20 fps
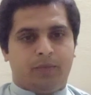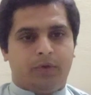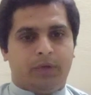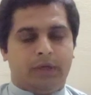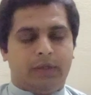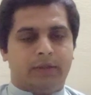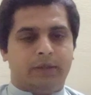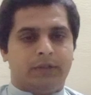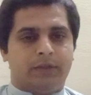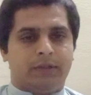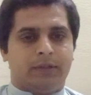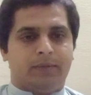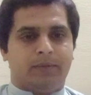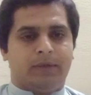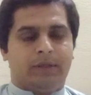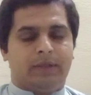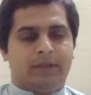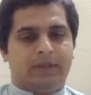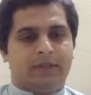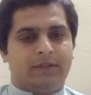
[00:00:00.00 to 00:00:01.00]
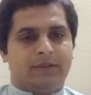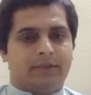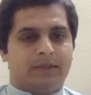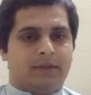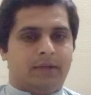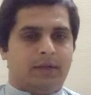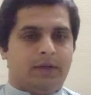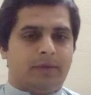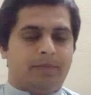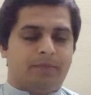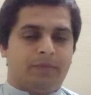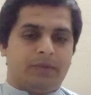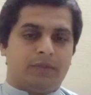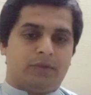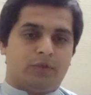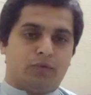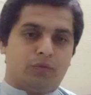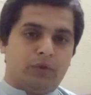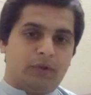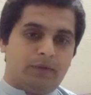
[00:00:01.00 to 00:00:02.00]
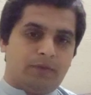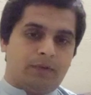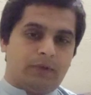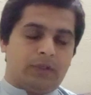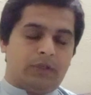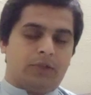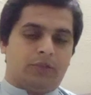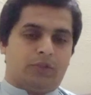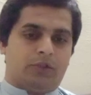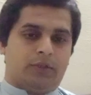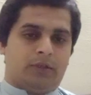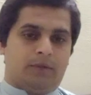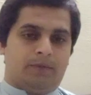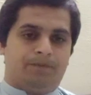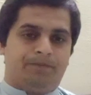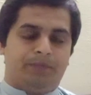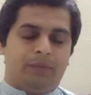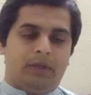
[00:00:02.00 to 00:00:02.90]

बुनियादी टर्म है दैट इज़ कॉल्ड परसोनीफिकेशन